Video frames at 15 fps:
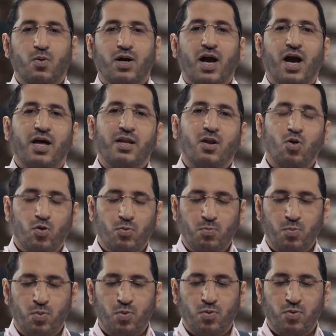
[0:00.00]
وكان
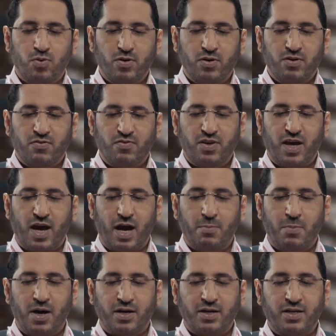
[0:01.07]
الحب في
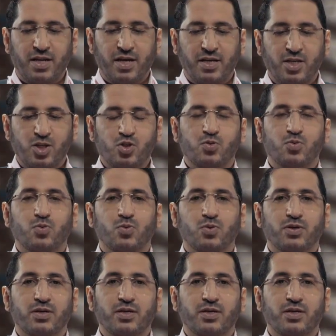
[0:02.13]
اعماقنا يشدو